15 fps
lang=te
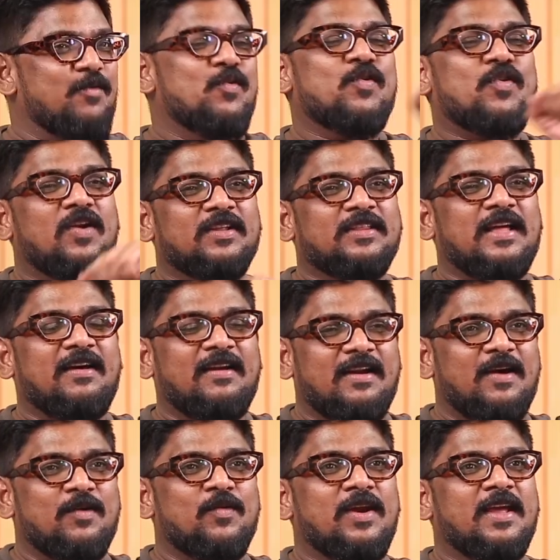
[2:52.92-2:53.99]
అవు
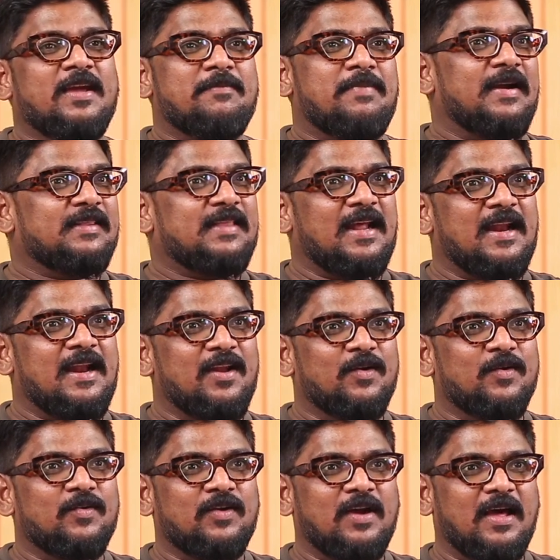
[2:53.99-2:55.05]
పడతారా ఉలిక్కి పడతారా అలా
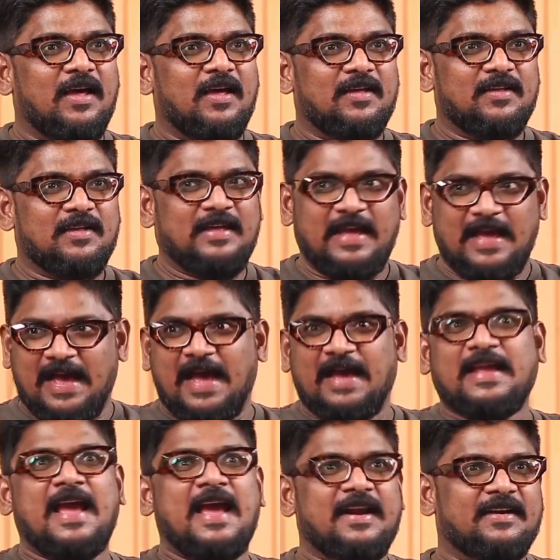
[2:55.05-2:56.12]
కూడా hmm. ఆ
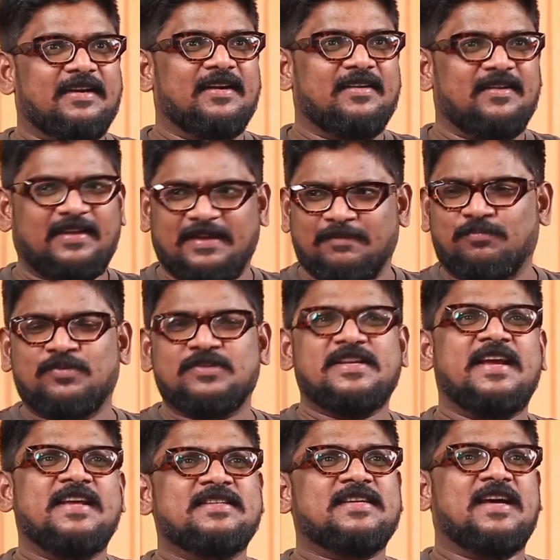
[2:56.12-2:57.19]
క్యారెక్టర్ ఇప్పుడు
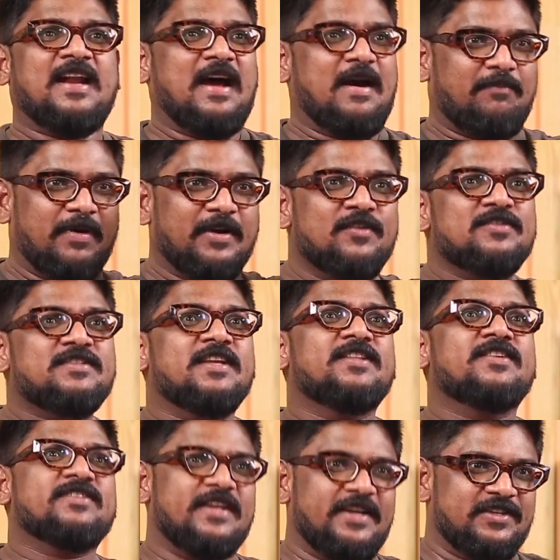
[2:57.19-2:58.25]
చేయించారా అప్పటి నుంచి
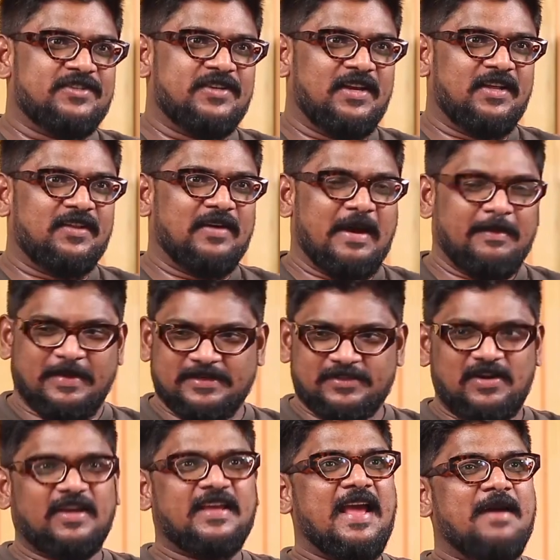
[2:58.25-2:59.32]
ఎందుకు చేయించలేదు ఆ
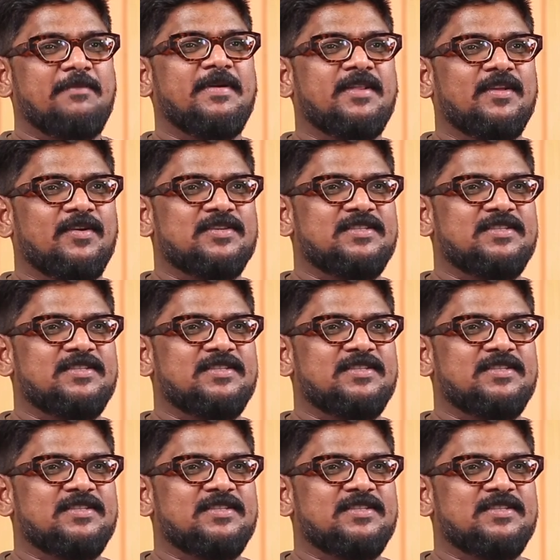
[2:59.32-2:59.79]
మధ్యలో గ్యాప్ ఎందుకు